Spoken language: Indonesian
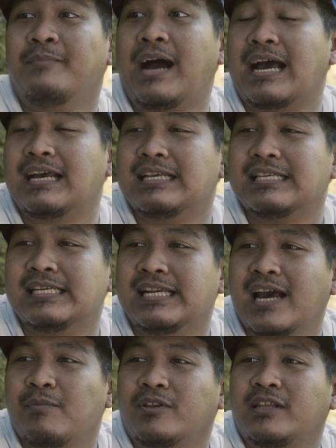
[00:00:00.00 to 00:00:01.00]
Mbah,
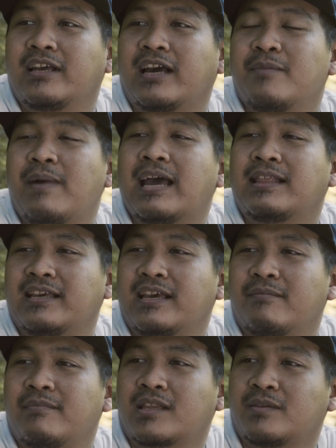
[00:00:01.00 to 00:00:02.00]
jenengan tentang ini Pak
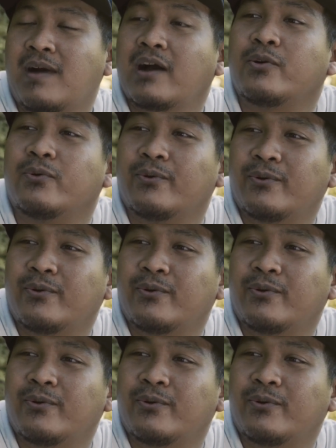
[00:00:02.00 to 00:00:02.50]
RT, menurut sembako.